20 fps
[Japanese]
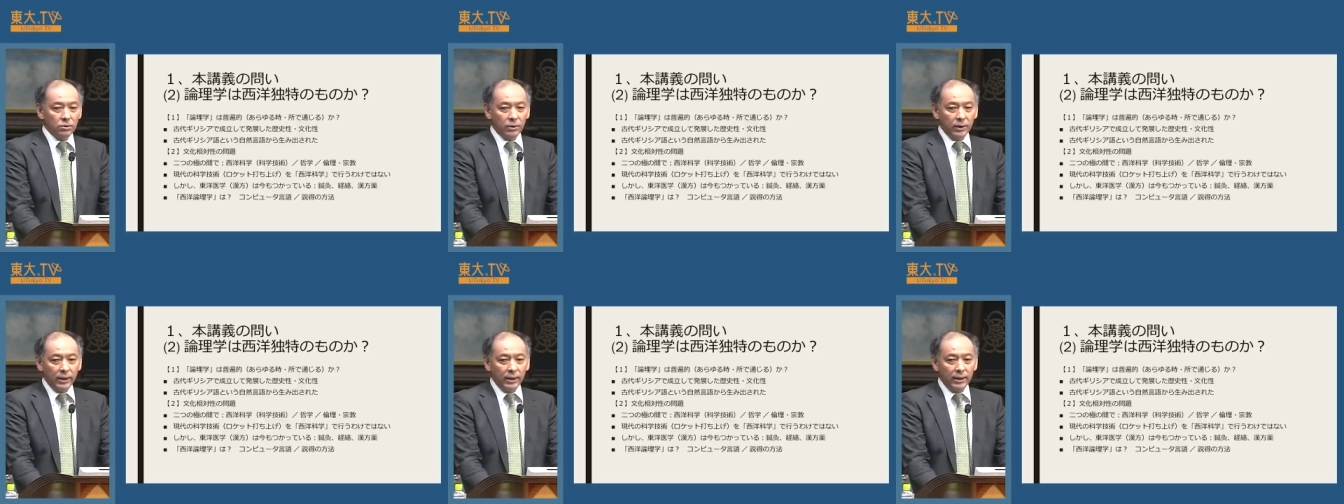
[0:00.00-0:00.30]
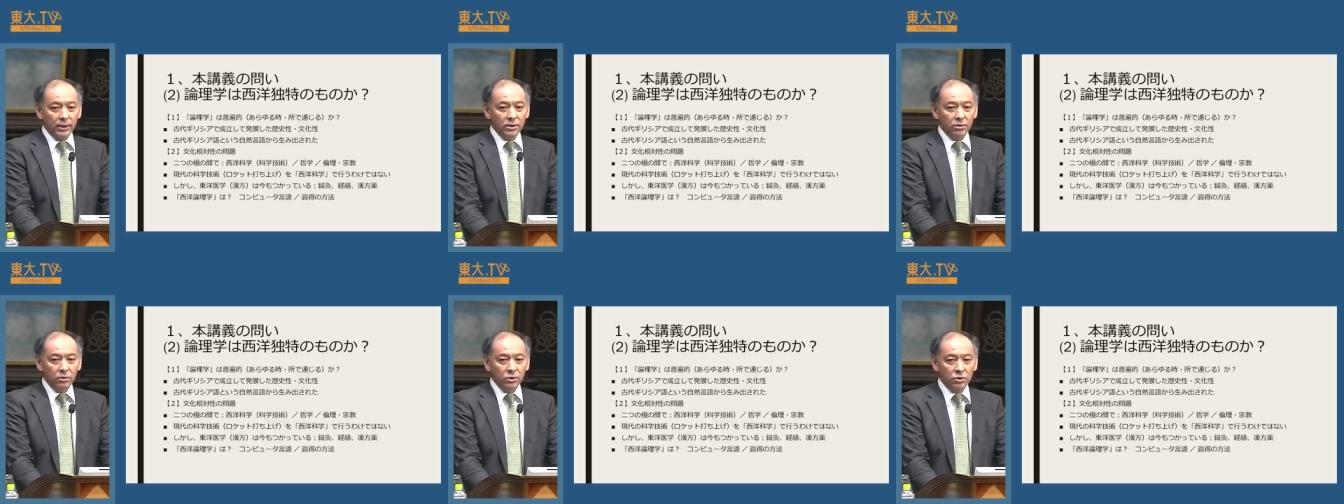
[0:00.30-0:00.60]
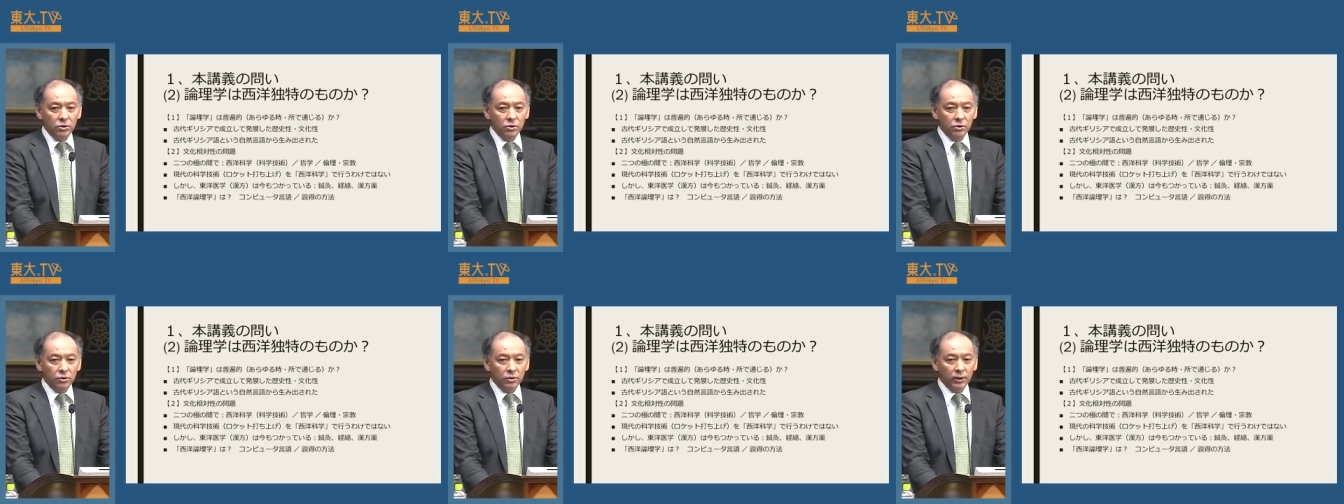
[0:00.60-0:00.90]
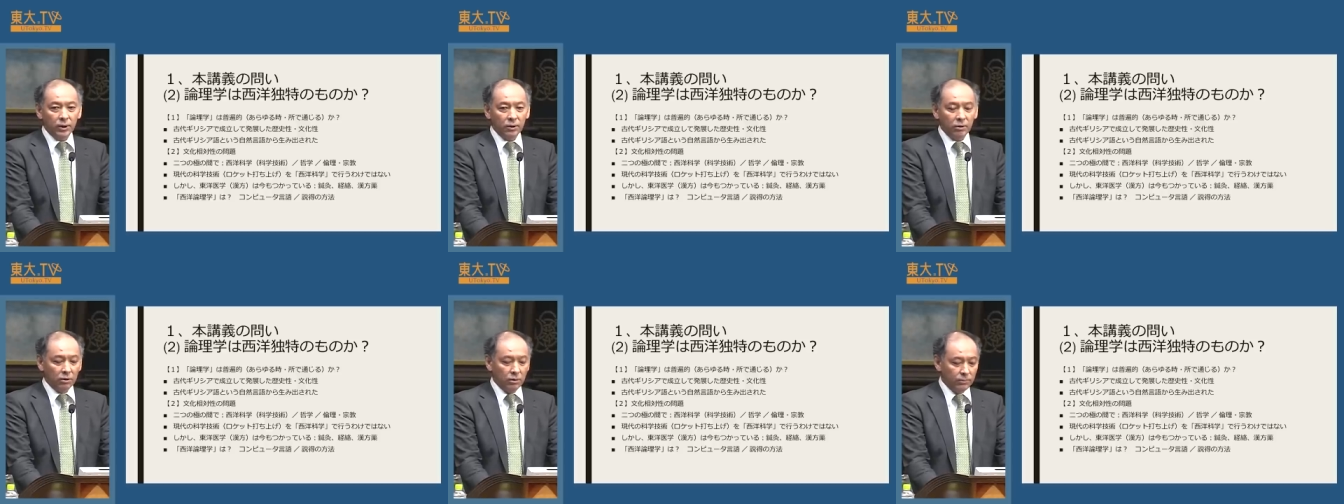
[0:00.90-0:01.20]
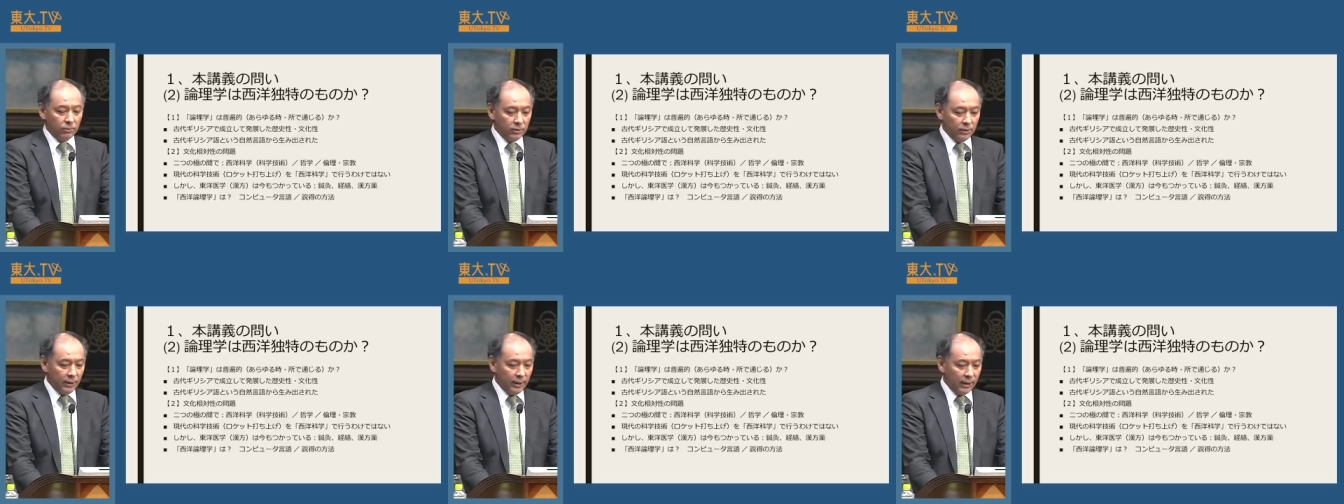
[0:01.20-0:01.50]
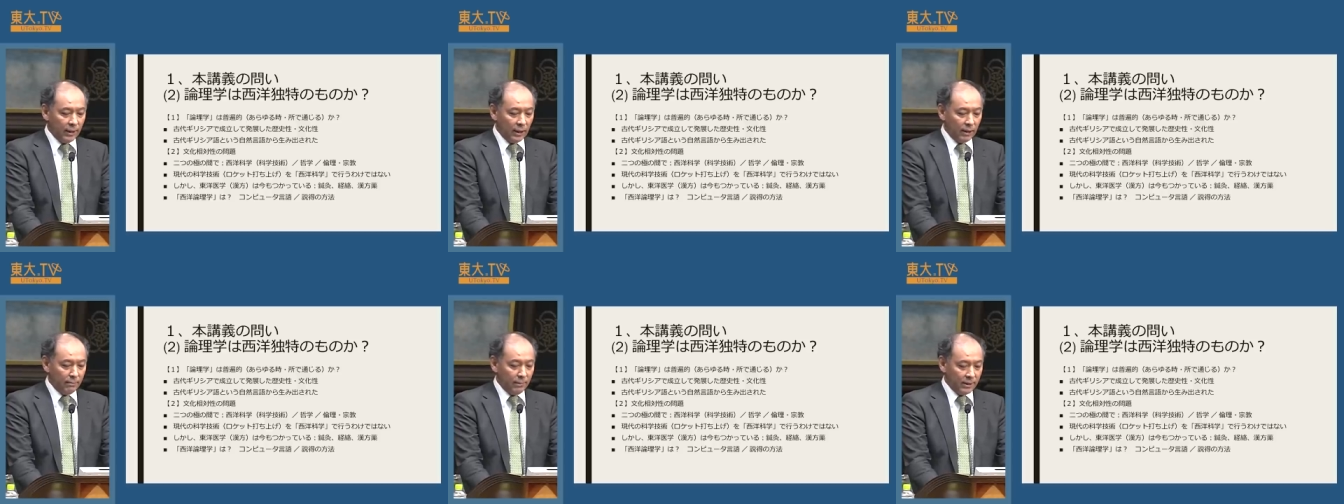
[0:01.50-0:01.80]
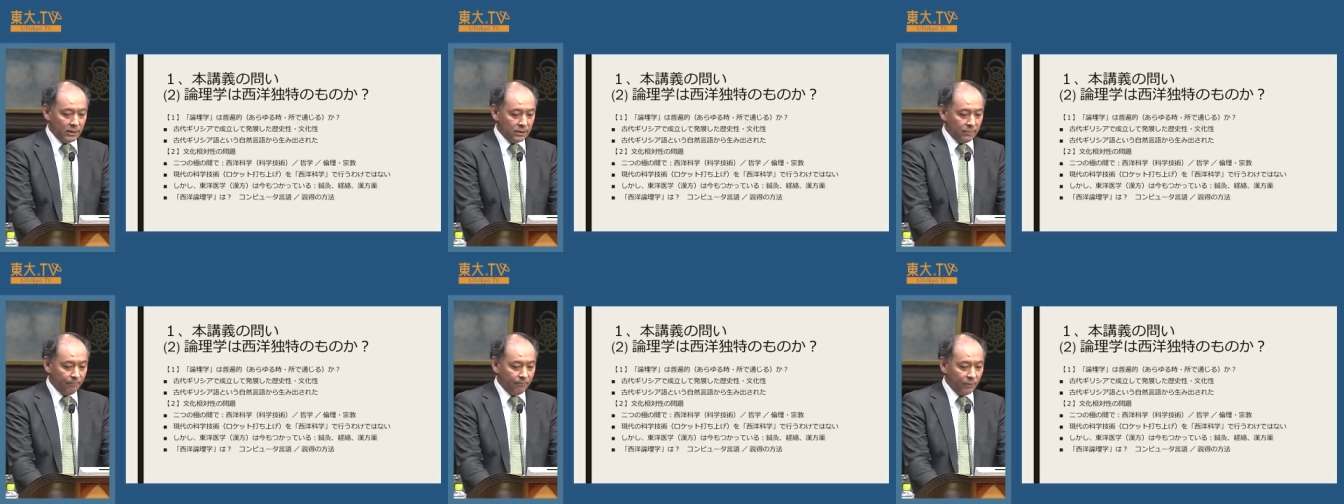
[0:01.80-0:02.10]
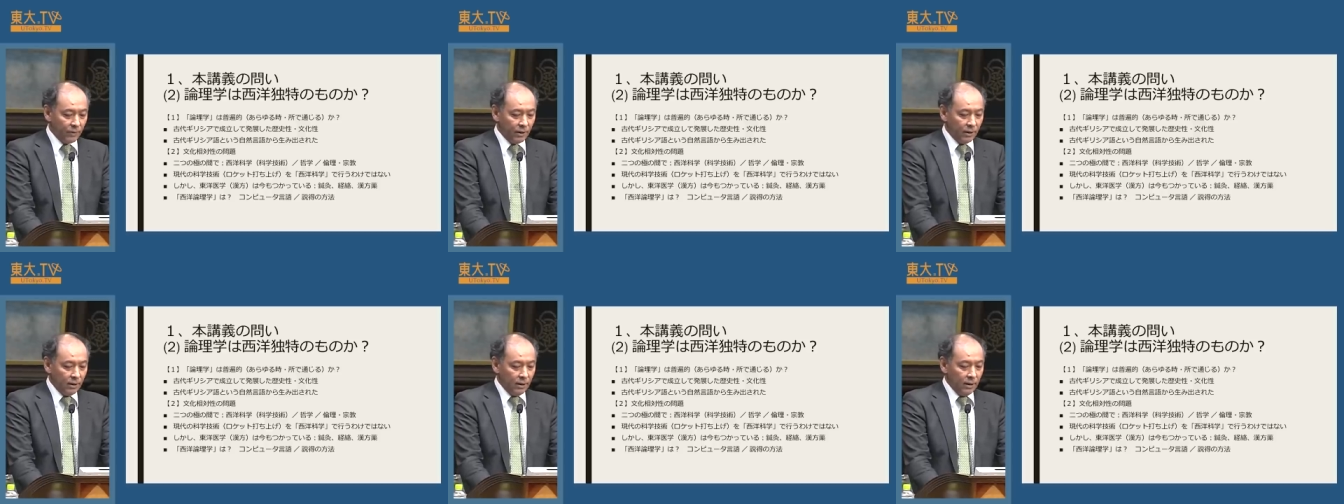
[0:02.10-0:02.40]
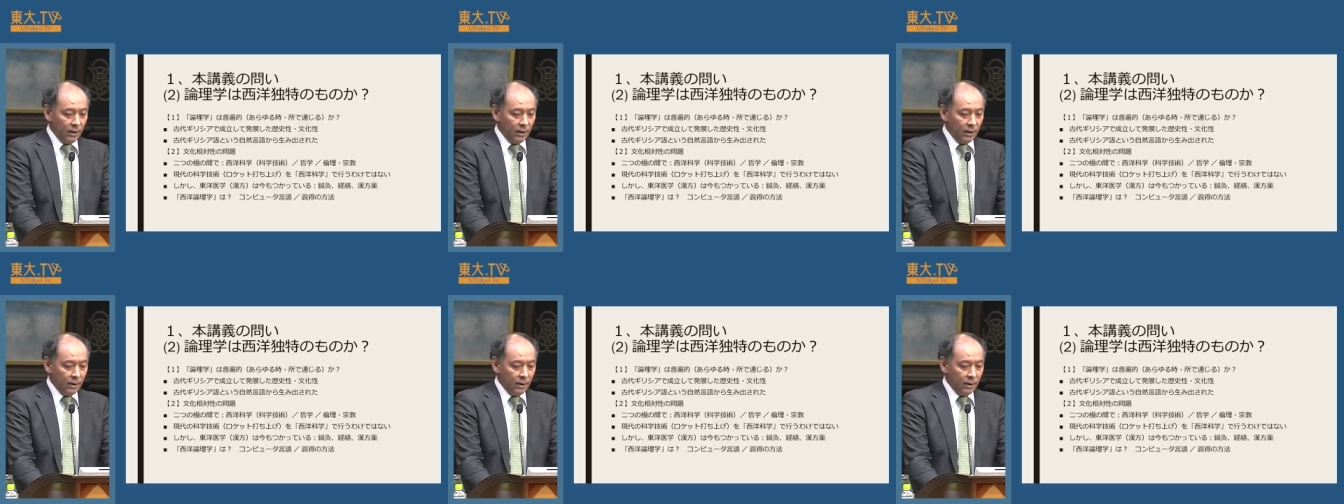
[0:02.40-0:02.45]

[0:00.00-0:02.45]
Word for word: それが非常に重要だという分野があります。